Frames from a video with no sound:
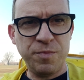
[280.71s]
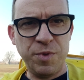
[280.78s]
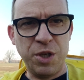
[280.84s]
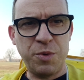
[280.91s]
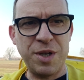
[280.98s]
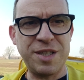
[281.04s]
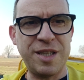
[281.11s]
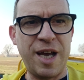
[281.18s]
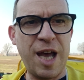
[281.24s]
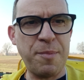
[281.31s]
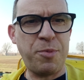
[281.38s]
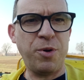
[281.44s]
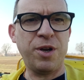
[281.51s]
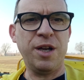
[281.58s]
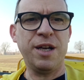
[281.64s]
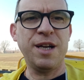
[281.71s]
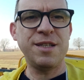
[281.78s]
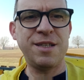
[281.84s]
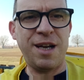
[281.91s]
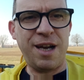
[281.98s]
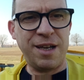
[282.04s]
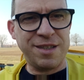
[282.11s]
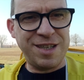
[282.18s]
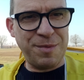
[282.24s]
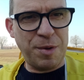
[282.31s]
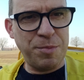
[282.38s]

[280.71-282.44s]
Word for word: di questa epoca, che già siamo